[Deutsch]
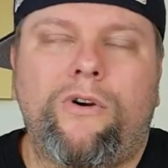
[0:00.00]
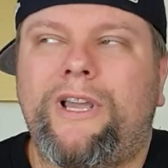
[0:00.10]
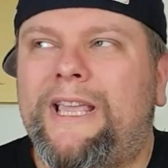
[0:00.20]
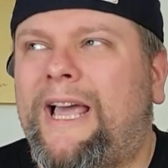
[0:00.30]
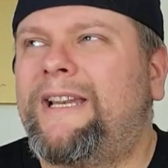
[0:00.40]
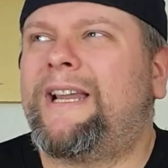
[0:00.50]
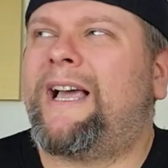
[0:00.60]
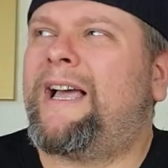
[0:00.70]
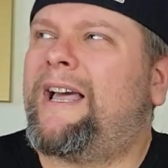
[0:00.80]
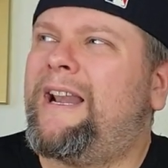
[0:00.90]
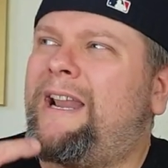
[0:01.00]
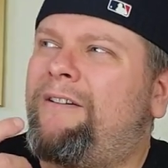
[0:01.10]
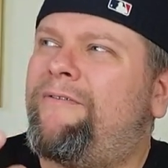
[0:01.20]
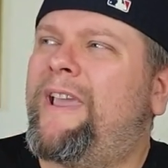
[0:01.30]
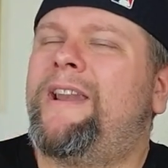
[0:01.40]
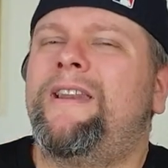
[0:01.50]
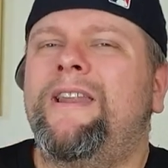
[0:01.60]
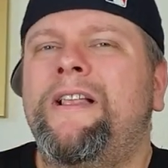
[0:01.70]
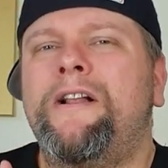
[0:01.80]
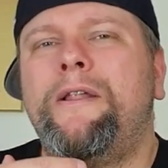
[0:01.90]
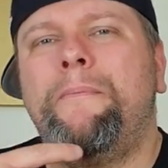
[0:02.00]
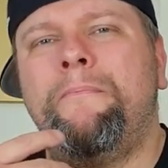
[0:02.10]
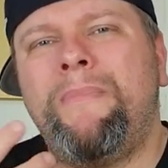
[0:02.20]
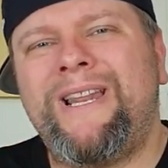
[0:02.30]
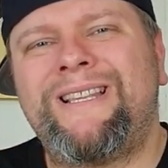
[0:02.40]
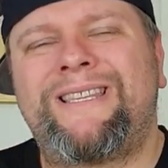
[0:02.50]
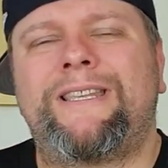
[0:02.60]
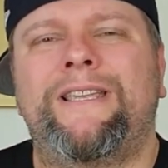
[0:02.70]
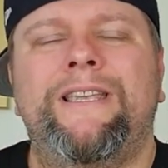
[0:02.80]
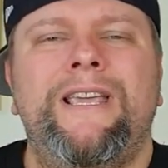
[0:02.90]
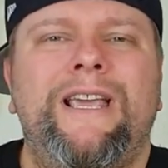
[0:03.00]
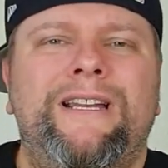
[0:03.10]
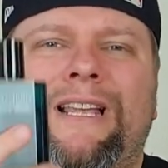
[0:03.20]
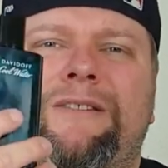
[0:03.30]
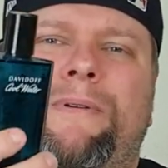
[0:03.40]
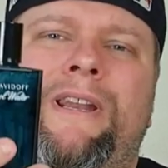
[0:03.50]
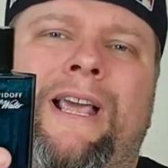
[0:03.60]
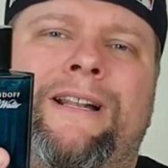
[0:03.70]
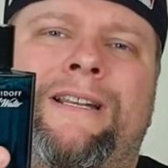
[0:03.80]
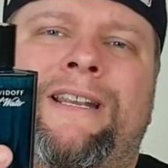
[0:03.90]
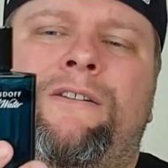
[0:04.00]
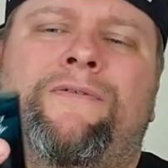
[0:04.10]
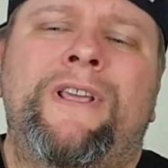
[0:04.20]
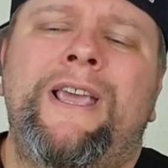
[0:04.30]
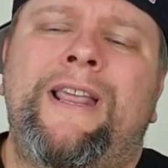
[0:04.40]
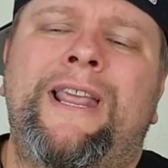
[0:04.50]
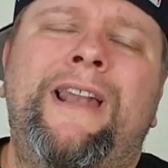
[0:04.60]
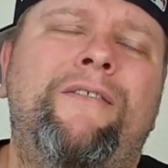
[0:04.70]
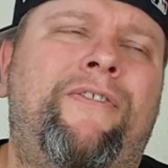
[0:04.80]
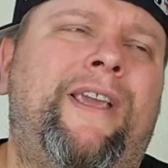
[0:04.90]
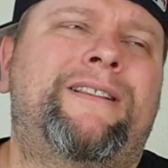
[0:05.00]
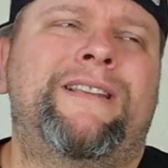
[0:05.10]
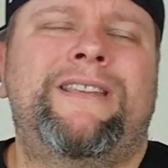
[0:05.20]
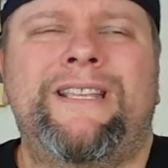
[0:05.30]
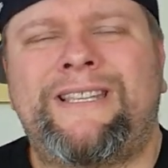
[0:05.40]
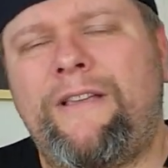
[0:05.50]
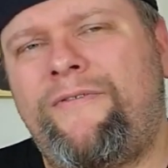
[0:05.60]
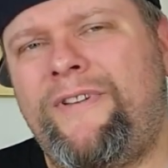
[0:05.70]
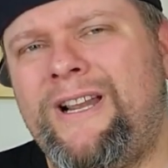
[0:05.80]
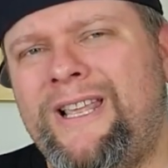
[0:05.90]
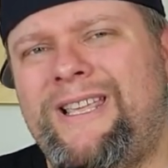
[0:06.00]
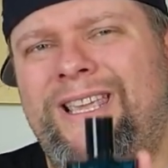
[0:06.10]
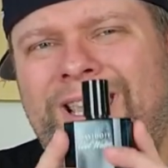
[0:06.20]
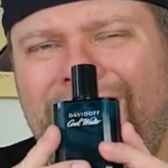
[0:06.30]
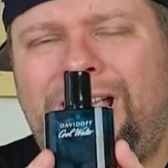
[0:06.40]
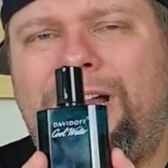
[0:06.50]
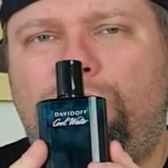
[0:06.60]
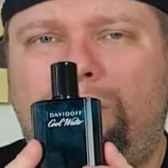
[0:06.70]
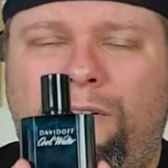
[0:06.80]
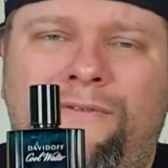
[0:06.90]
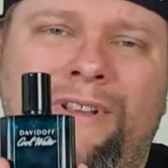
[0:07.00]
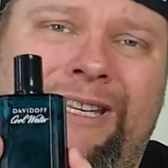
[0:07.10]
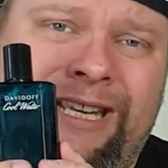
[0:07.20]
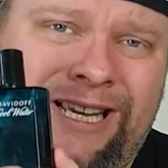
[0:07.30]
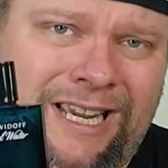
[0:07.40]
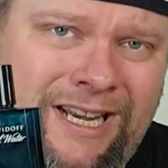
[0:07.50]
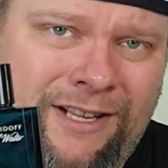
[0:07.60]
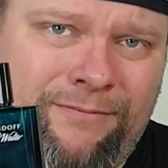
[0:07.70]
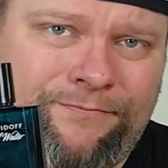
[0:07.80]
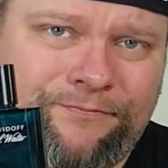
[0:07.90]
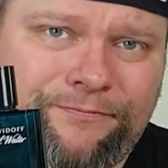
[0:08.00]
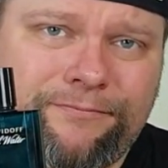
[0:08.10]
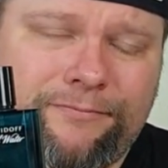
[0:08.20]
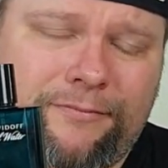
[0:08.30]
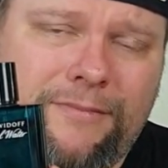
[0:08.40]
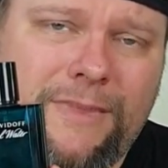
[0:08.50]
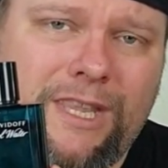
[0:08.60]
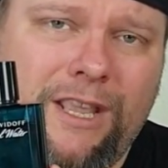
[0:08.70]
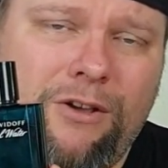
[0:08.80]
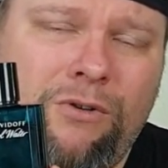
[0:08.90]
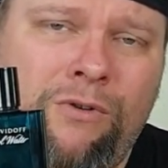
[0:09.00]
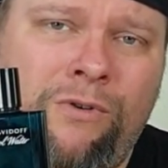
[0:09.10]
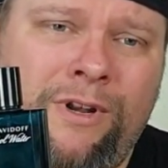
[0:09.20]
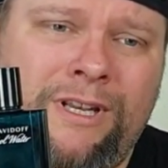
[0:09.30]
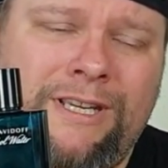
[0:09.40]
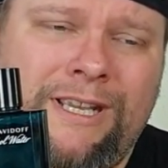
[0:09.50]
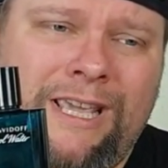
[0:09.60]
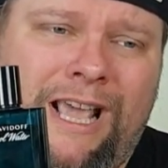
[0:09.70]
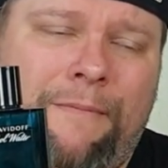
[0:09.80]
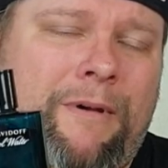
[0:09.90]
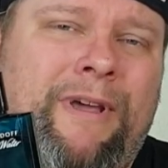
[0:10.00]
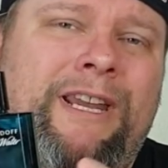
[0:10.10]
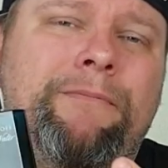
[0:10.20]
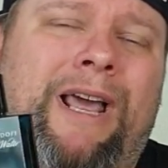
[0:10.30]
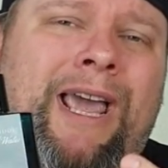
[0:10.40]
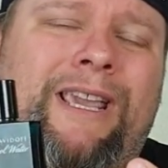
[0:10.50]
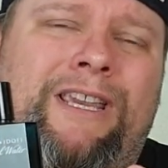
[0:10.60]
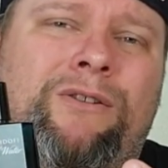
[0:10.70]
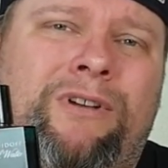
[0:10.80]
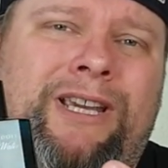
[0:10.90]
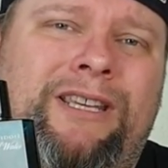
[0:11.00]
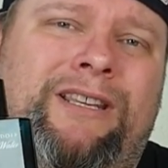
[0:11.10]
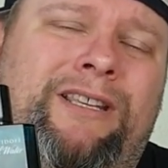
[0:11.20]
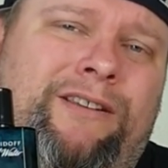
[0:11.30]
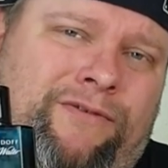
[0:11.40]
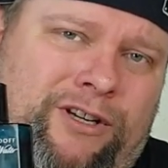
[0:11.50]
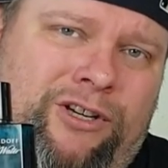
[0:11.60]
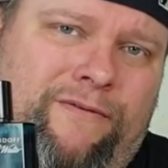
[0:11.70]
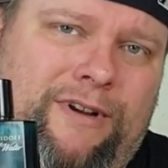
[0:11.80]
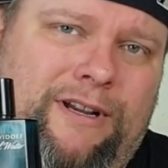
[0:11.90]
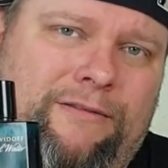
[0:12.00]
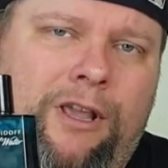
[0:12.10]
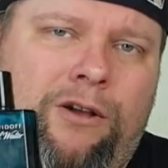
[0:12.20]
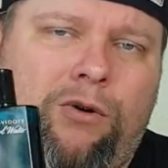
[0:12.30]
Koriander, Lavendel, Minze, das beinhaltet der Duft. Im Endeffekt sind hier sehr viele Inhaltsstoffe drin. Und, aber man nimmt eigentlich nur richtig die Frische wahr.